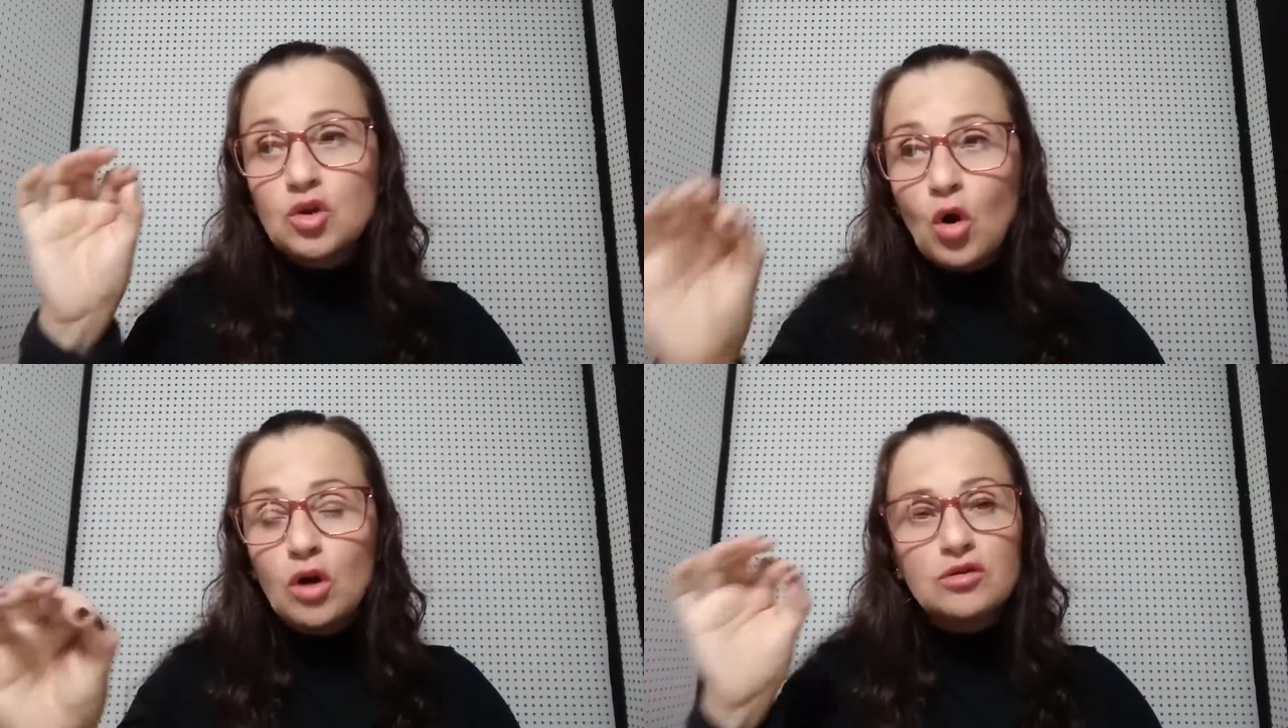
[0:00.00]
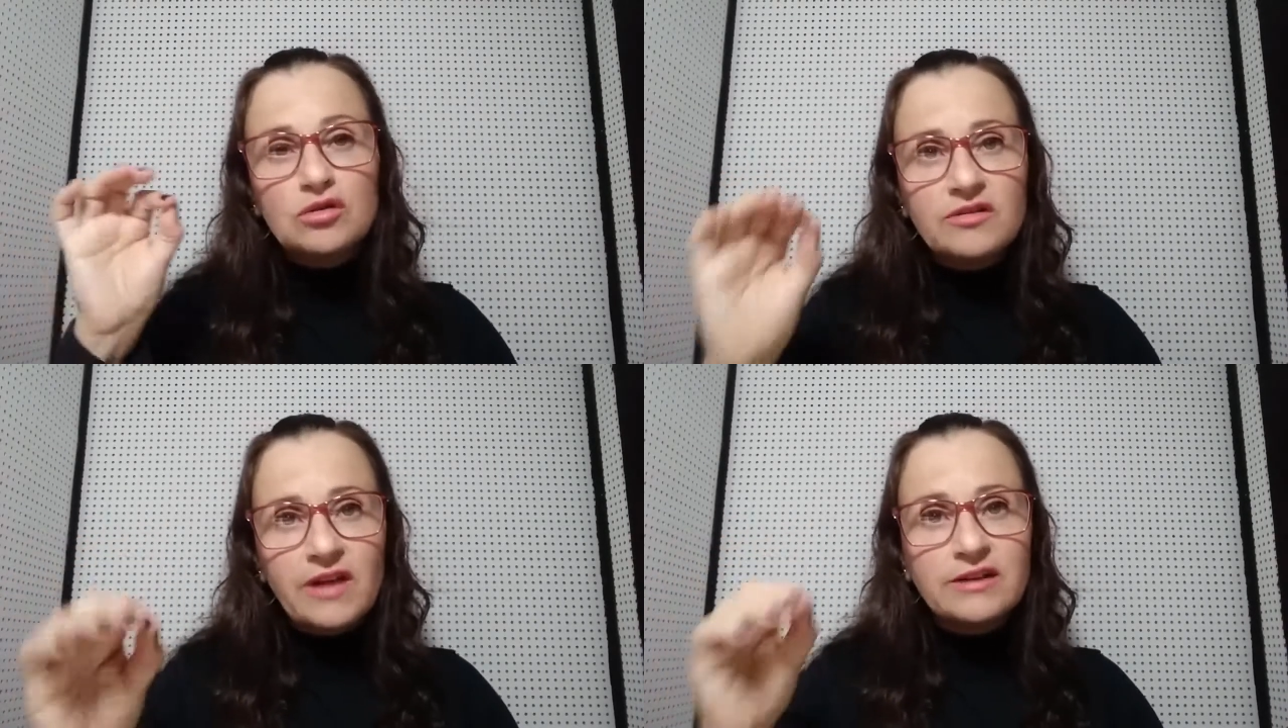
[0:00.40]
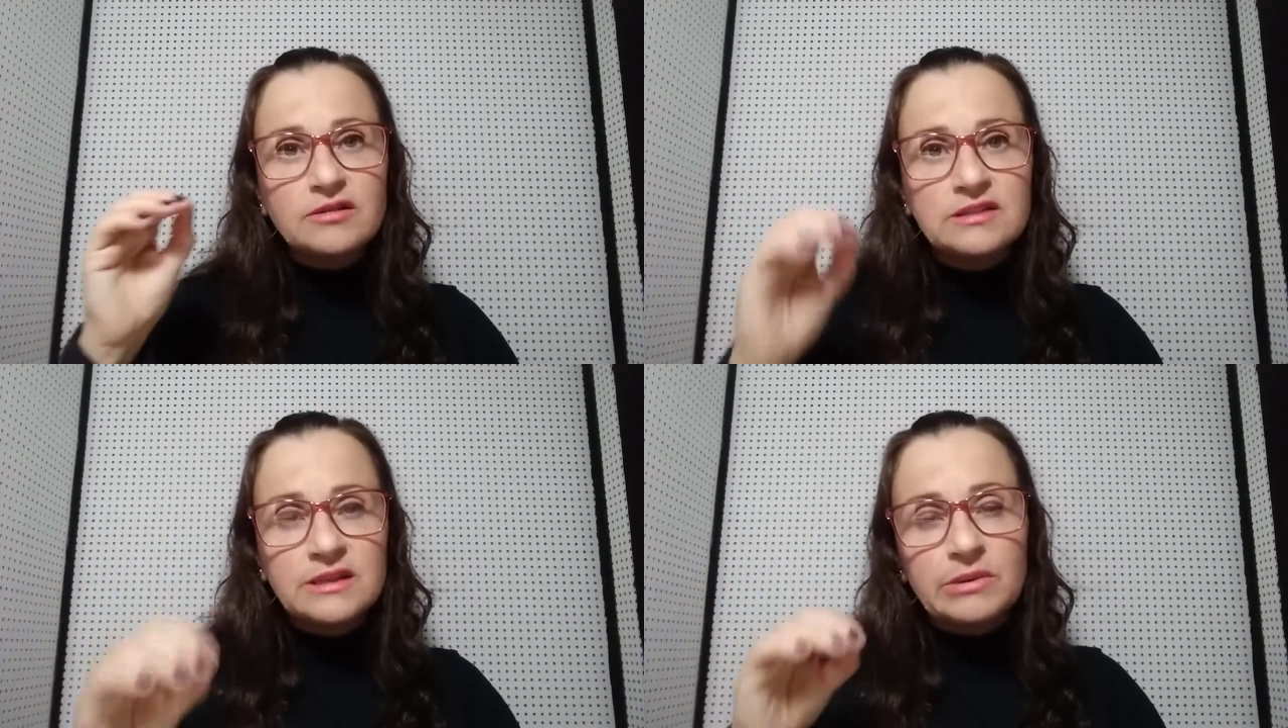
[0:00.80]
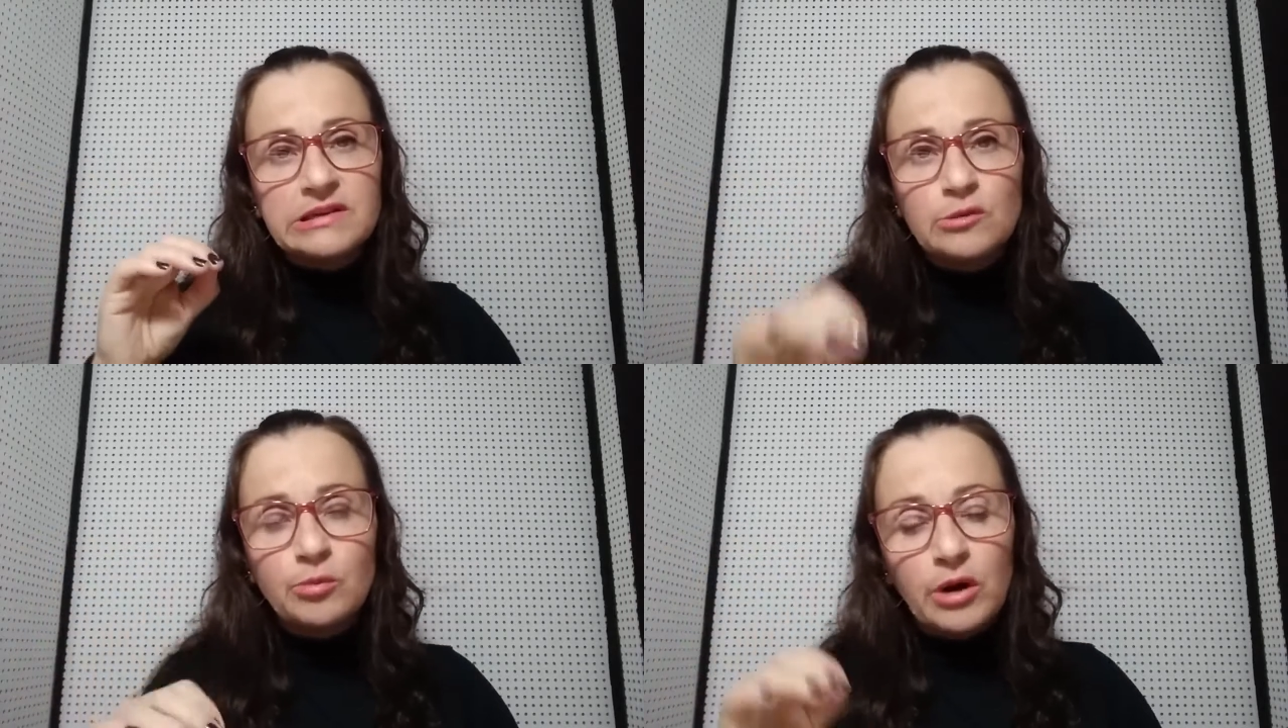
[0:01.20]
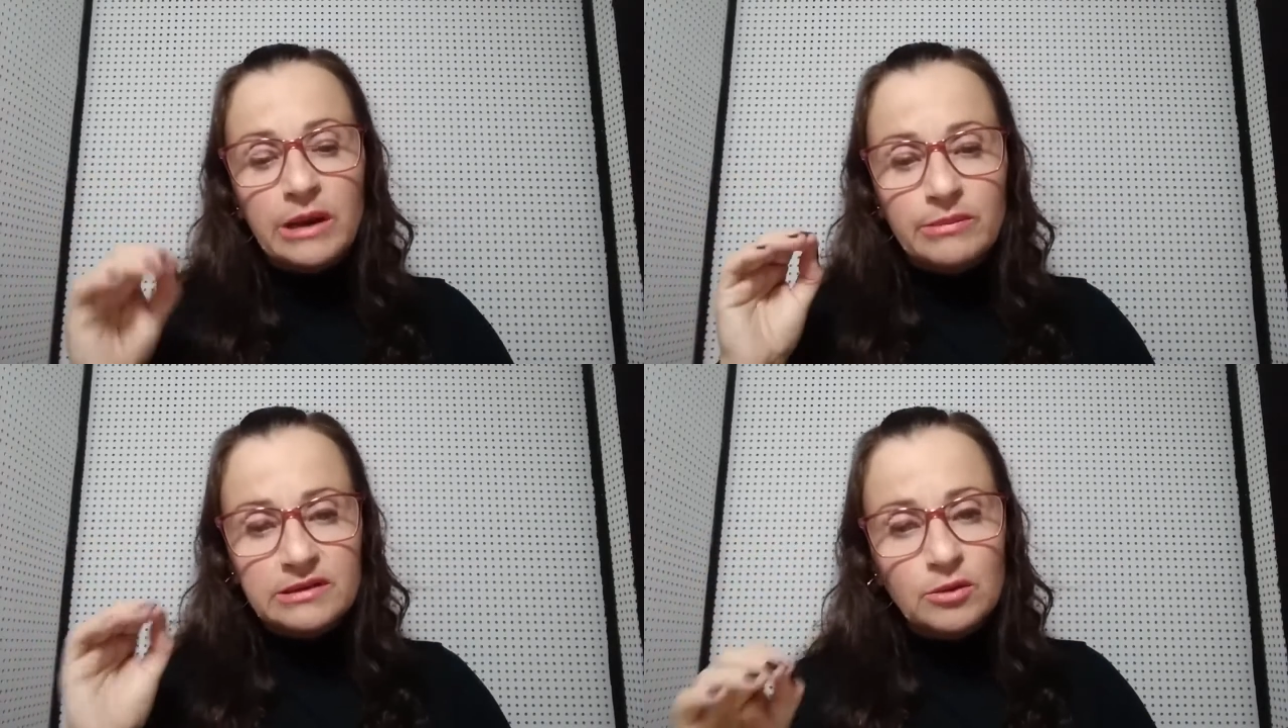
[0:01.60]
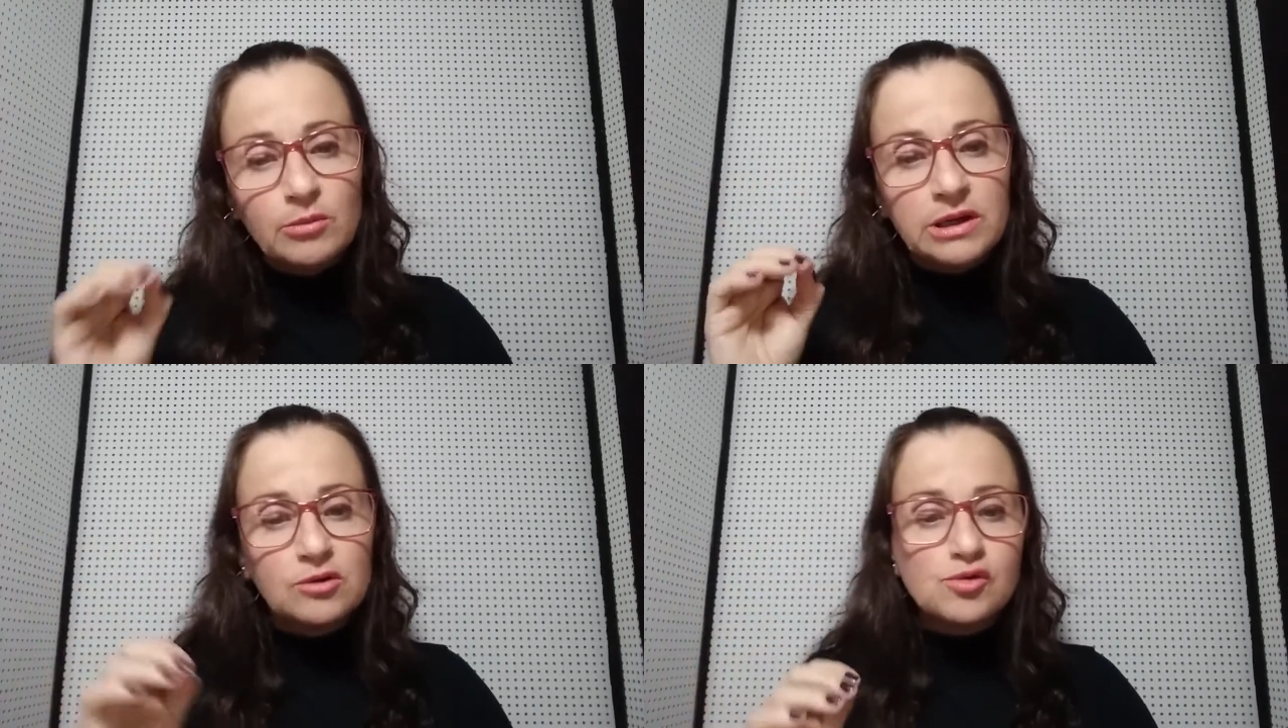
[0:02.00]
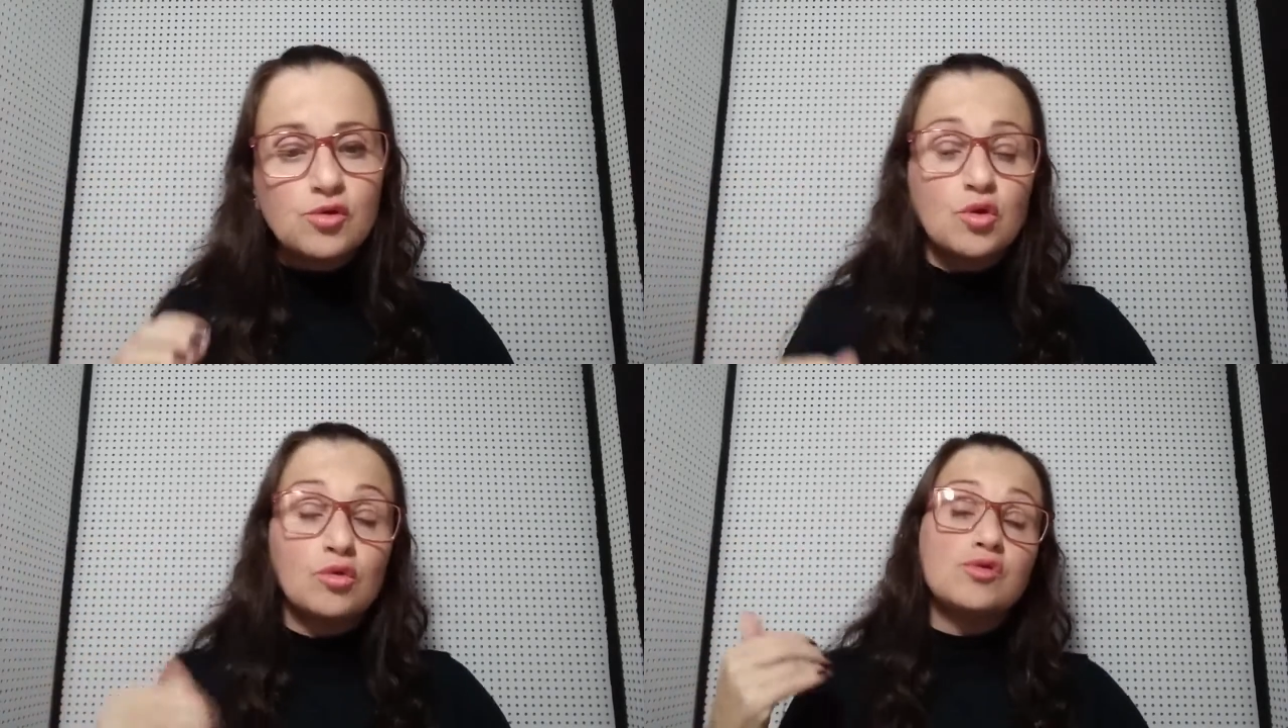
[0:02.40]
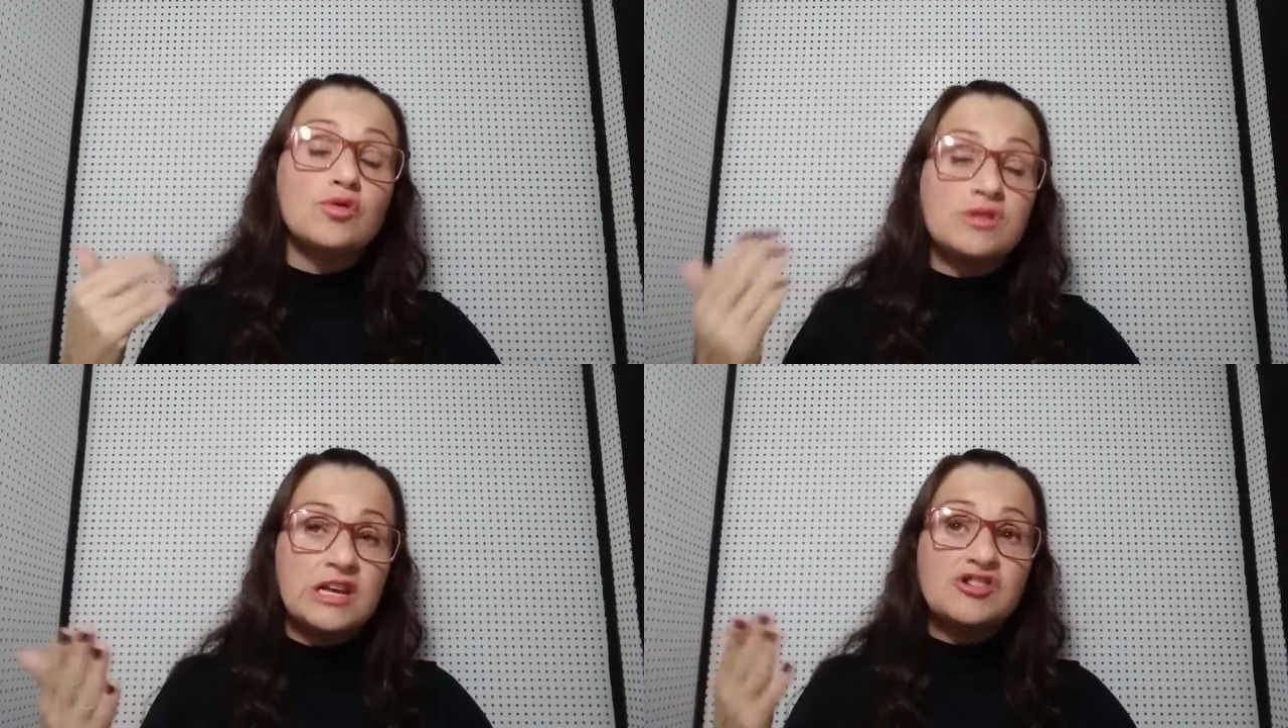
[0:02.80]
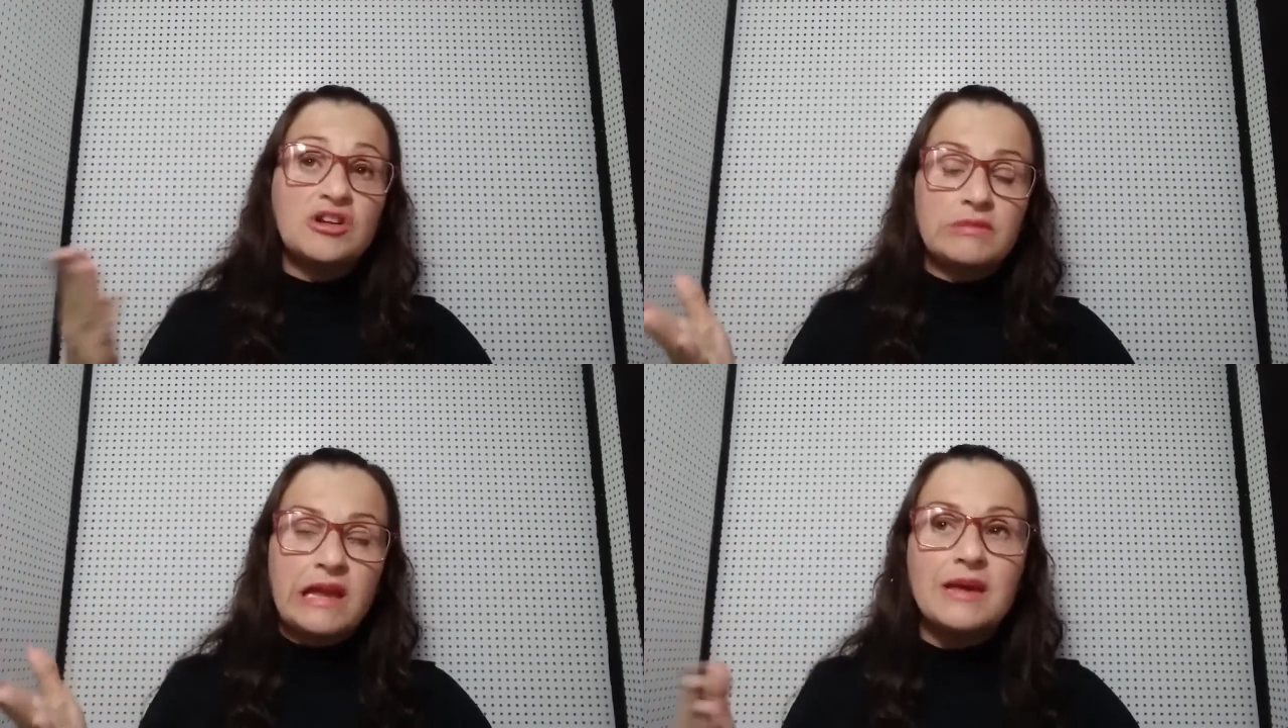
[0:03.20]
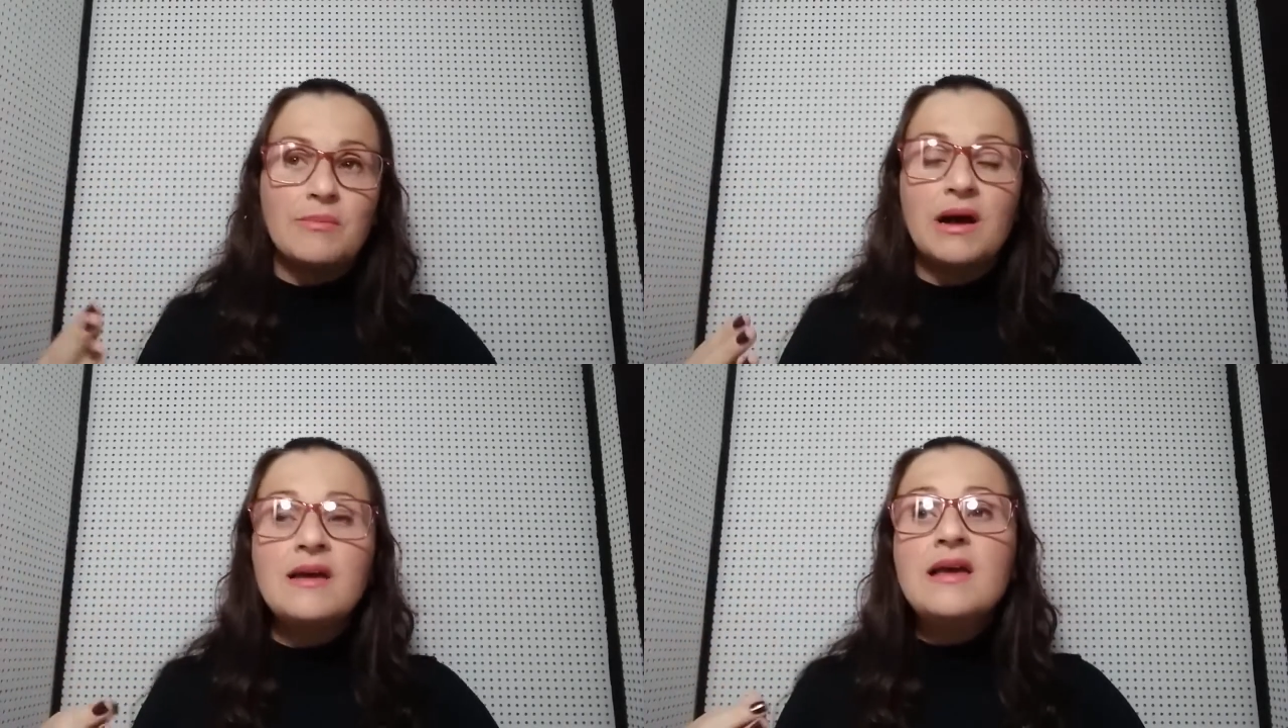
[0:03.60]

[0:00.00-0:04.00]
Todos os versos ímpares do poema são brancos ou soltos, ou seja, não tem rima.